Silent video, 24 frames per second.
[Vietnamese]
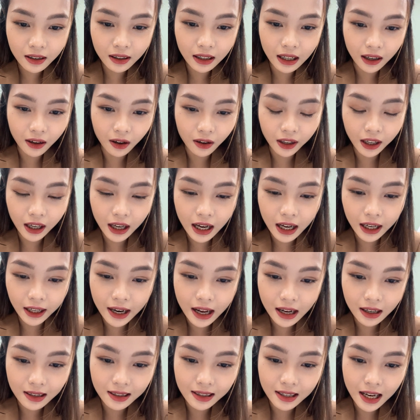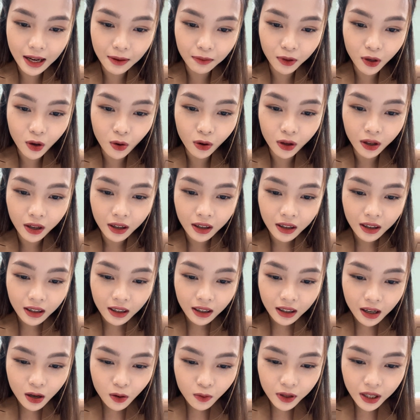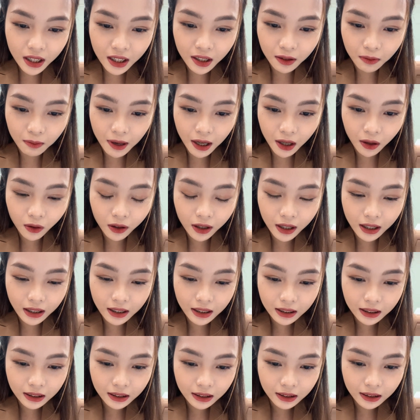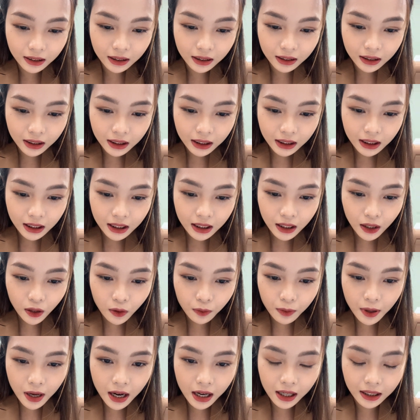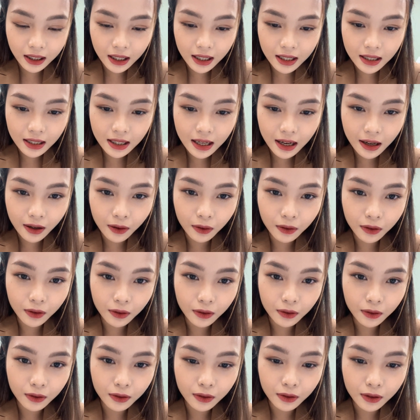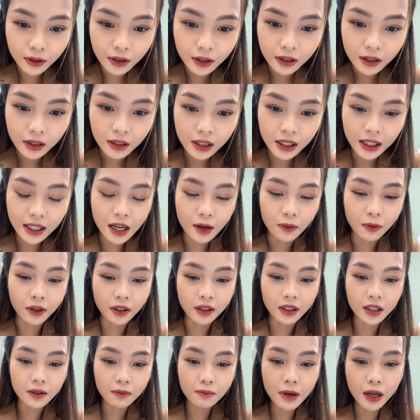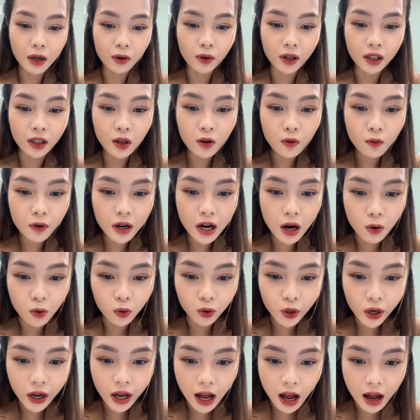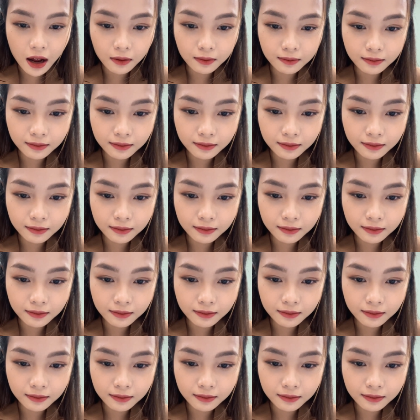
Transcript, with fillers: được là có những ai đang xem thôi, không nhìn được bình luận nữa. Không biết là tại sao. Chị đọc được những bình luận lúc đầu thôi ạ.